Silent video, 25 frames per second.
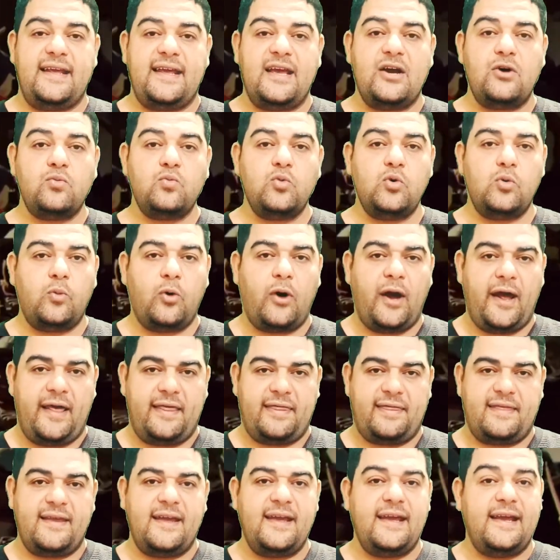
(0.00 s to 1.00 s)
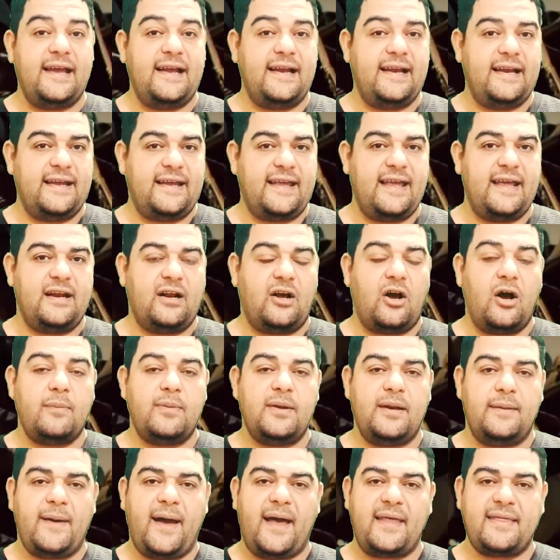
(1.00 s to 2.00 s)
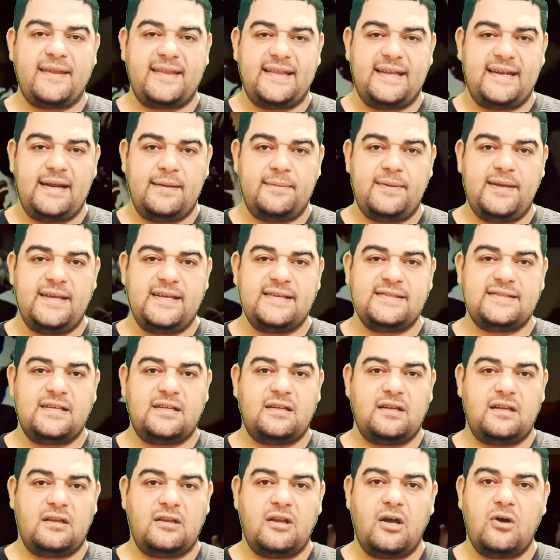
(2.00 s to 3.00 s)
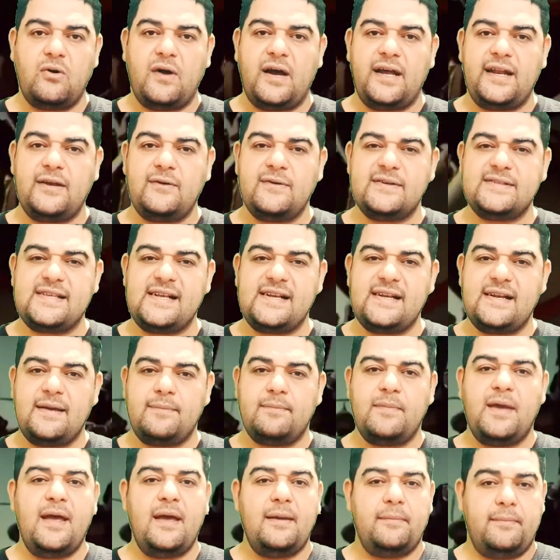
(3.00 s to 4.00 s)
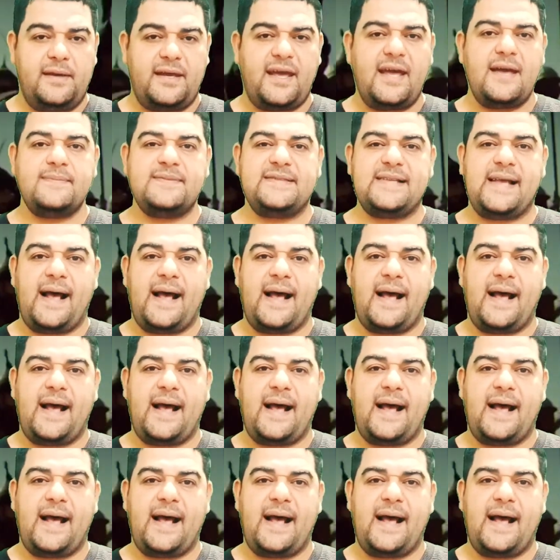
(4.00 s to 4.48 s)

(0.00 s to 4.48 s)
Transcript: يوم البعاث اللي كان قبل بعثة النبي صلى الله عليه وسلم بخمس